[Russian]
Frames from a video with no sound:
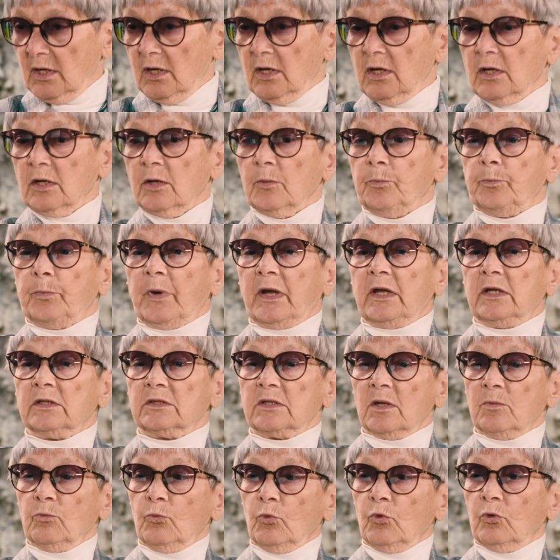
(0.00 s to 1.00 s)
Э,
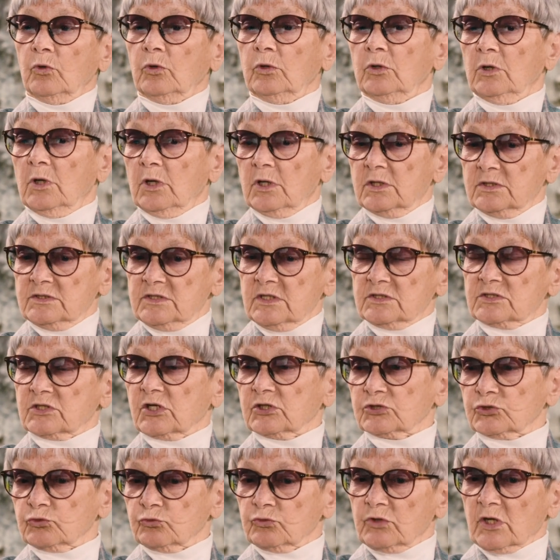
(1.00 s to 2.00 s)
поэтому здесь
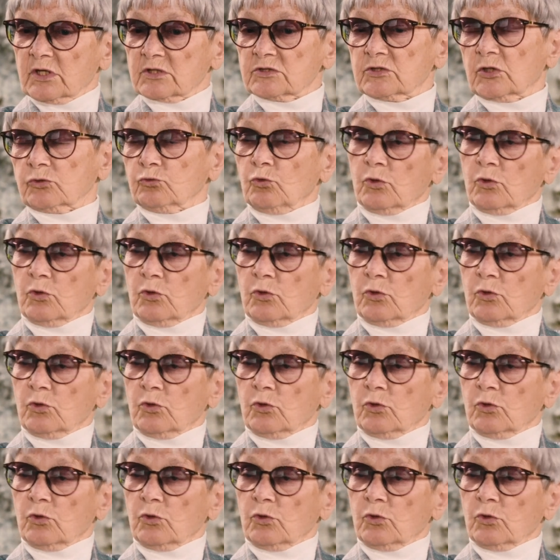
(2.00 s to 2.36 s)
государство.